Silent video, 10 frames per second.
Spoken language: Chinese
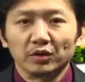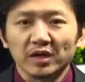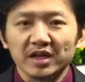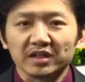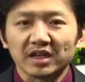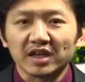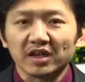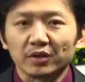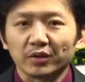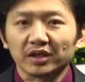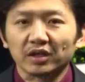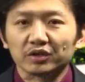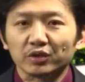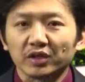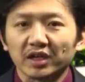欢迎大家回到《
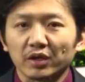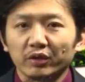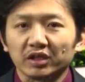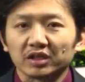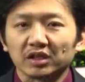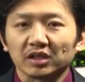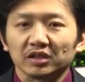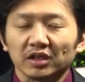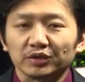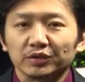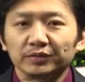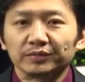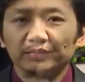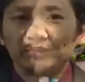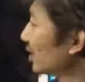周易概论》的课堂当中，
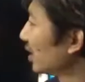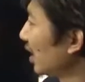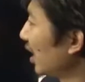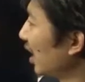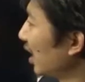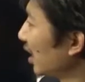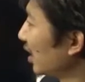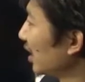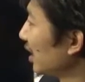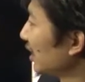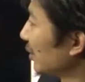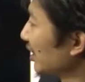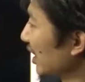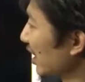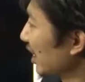啊，那么
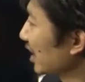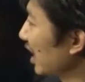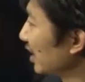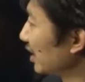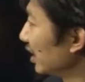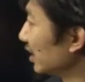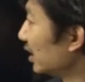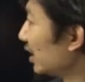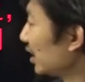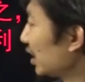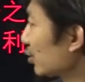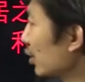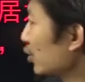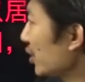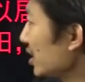大家来看一下，他说：“
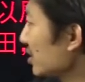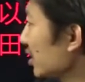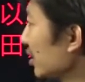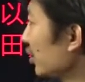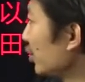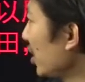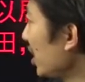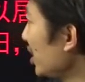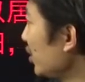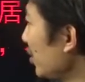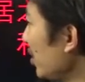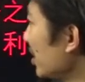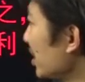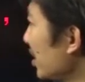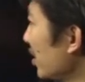君子学以聚
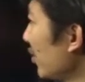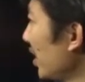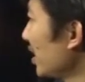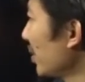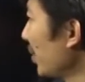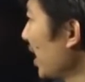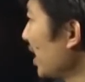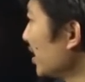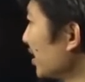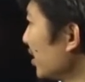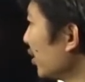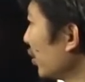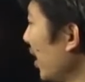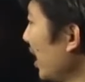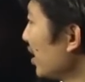之，问以辨之，
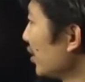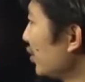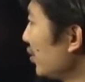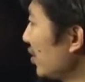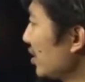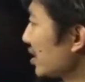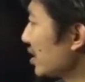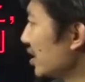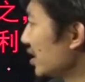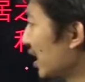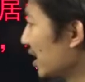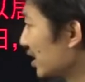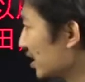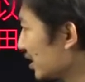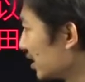宽以居之，仁
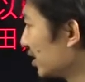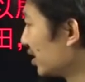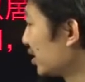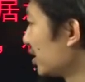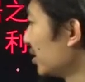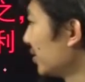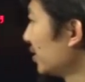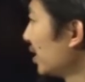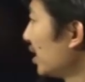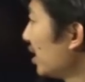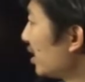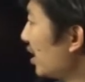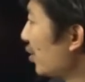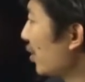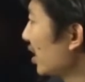以行之。”亦
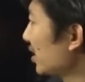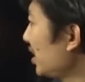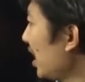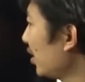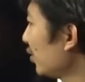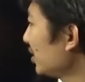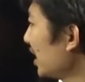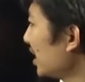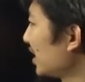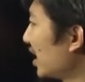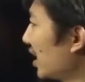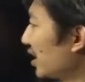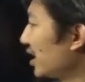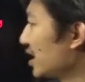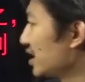曰：“献龙在
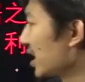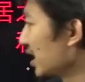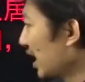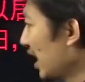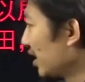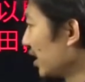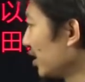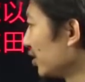田，利献大人，